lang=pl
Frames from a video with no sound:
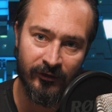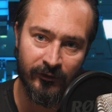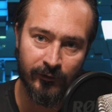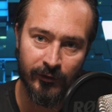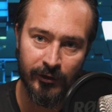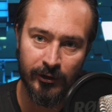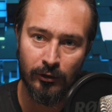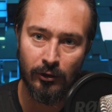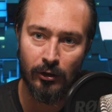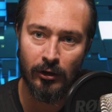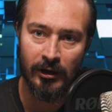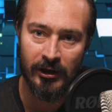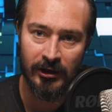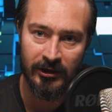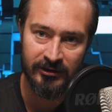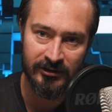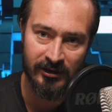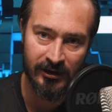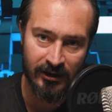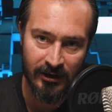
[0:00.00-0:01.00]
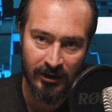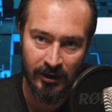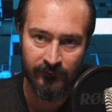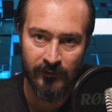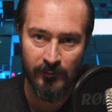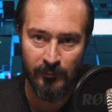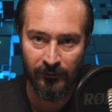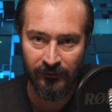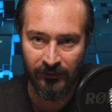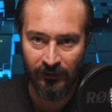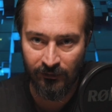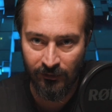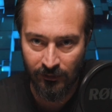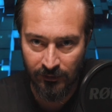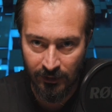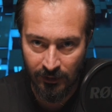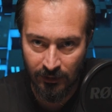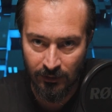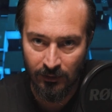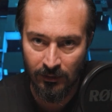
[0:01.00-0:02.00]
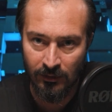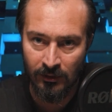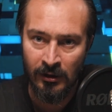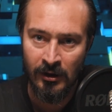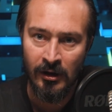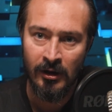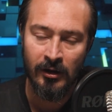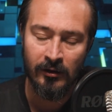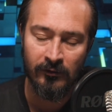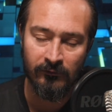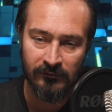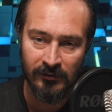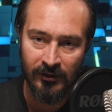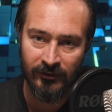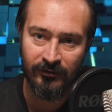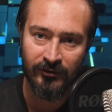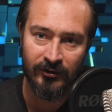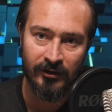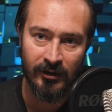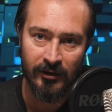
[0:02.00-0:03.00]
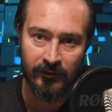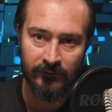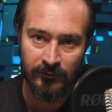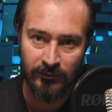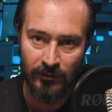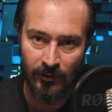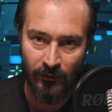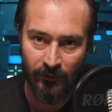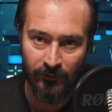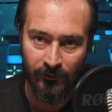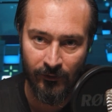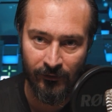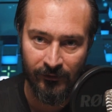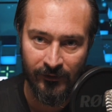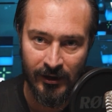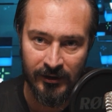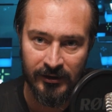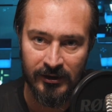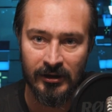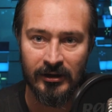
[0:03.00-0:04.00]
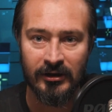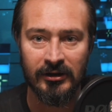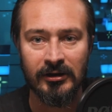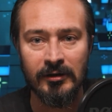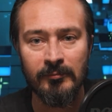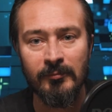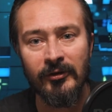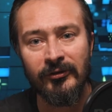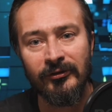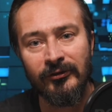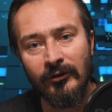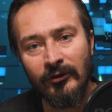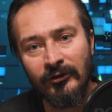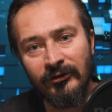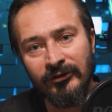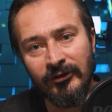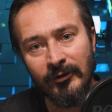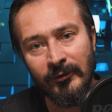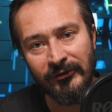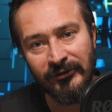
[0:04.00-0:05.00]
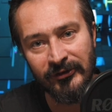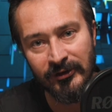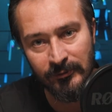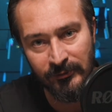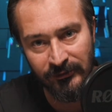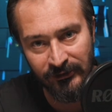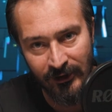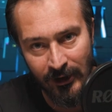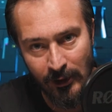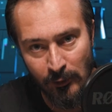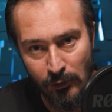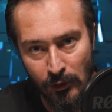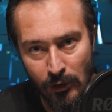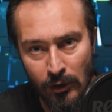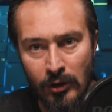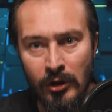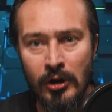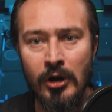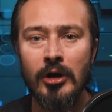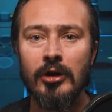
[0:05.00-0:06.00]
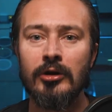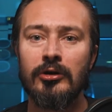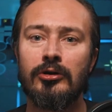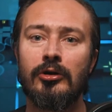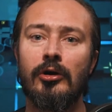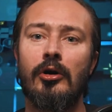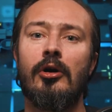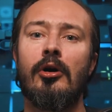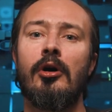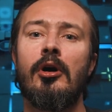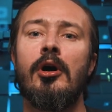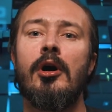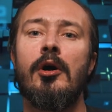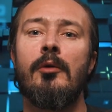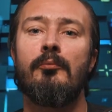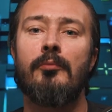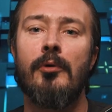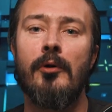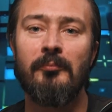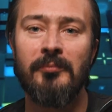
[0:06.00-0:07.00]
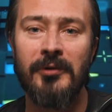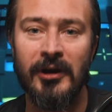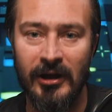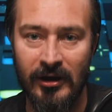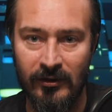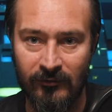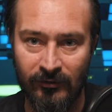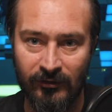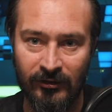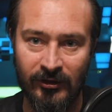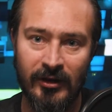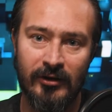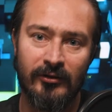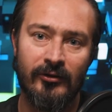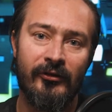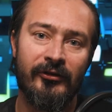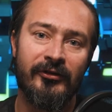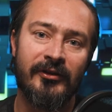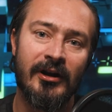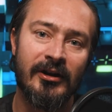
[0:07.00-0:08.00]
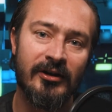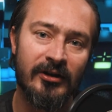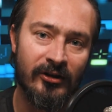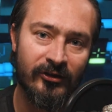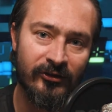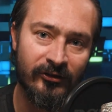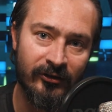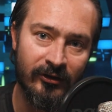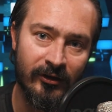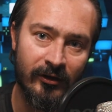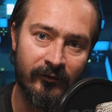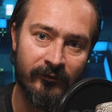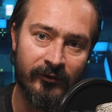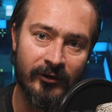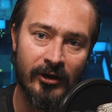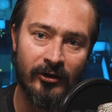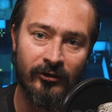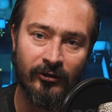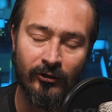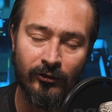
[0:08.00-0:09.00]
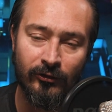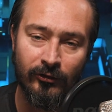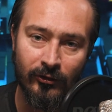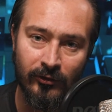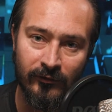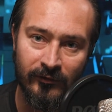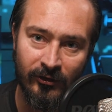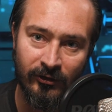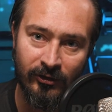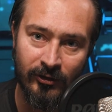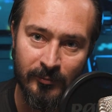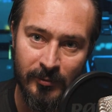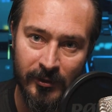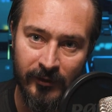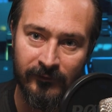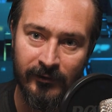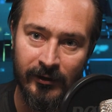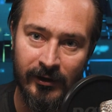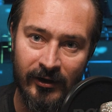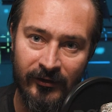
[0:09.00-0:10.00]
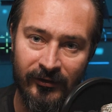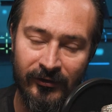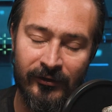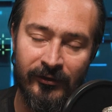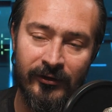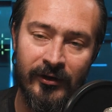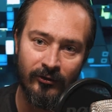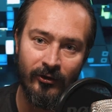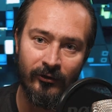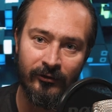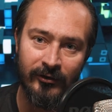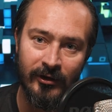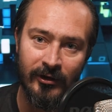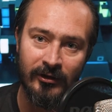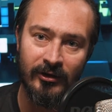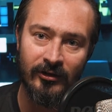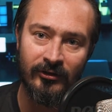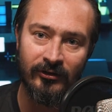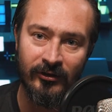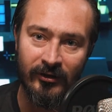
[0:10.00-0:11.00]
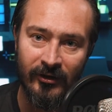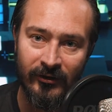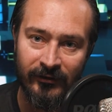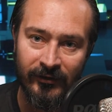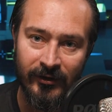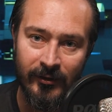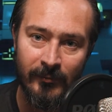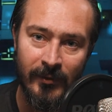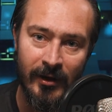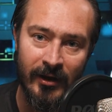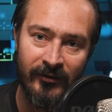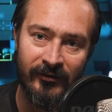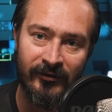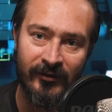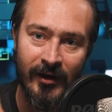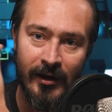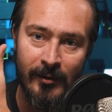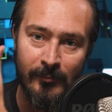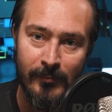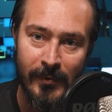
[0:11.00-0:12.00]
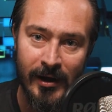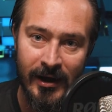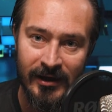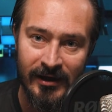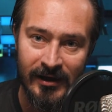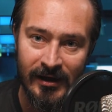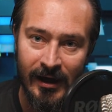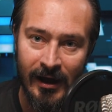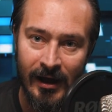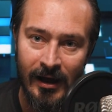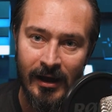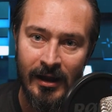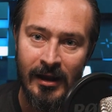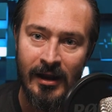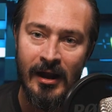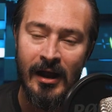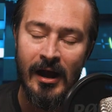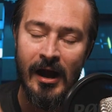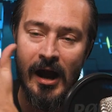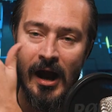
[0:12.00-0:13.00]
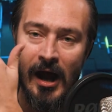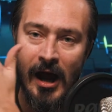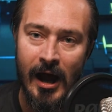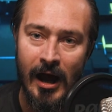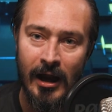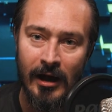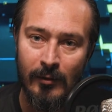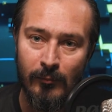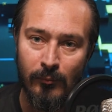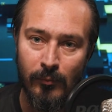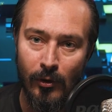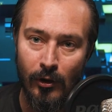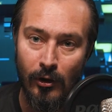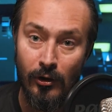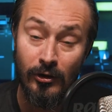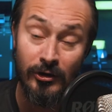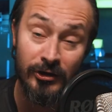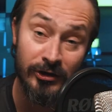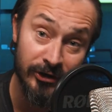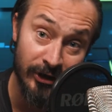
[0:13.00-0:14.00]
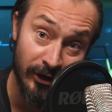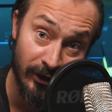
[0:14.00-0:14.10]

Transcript: swojego elektryka wyposażonego właśnie w to rozwiązanie. Gdyby coś się z nim działo, to po pierwsze, dostaniecie, w zależności od Waszych preferencji, dostaniecie SMS-a, maila albo,